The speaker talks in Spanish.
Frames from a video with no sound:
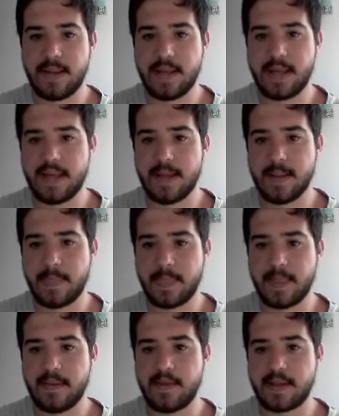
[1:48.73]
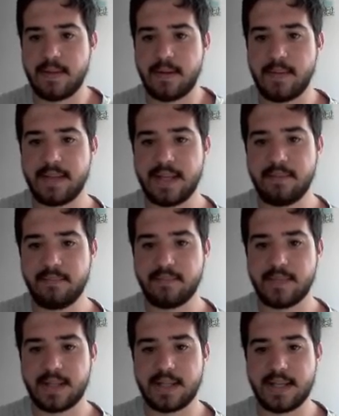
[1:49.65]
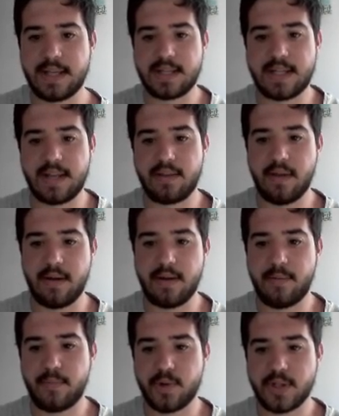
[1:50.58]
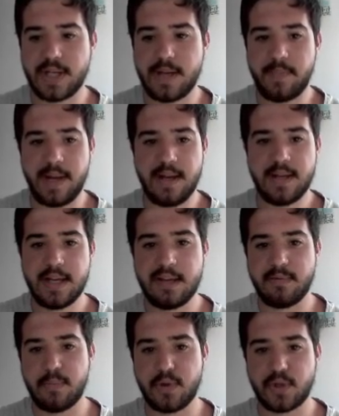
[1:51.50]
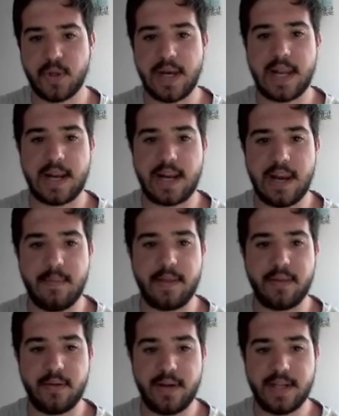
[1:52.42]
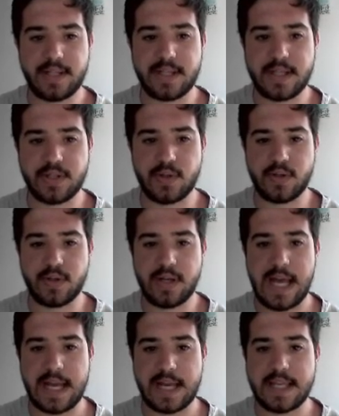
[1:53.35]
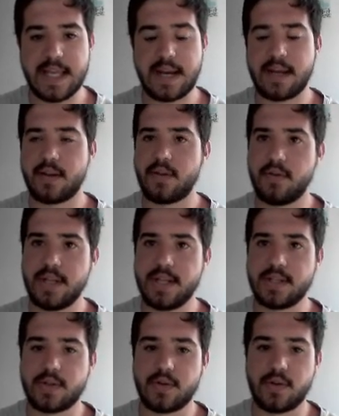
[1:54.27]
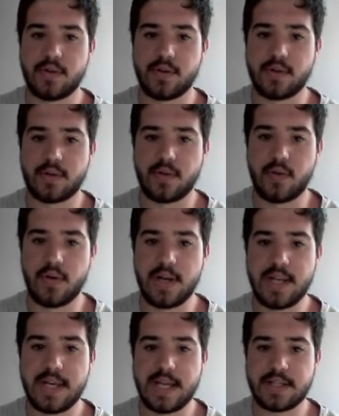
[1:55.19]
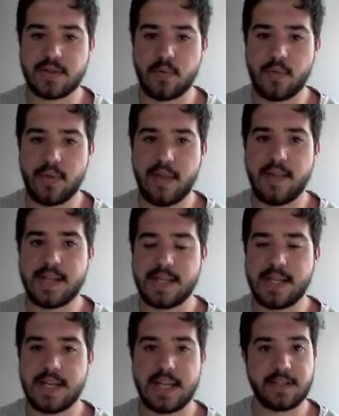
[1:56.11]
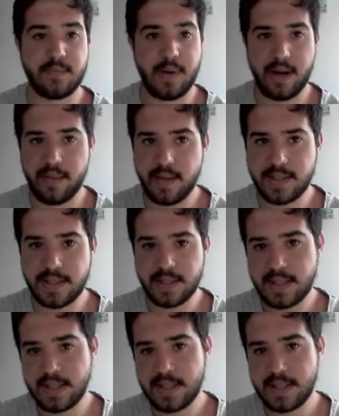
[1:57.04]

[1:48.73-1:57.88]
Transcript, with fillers: Eh, efectivamente, seleccionamos Nepal, vemos todas las reclamaciones que son aquellas regiones con, líneas cruzadas, líneas verdes.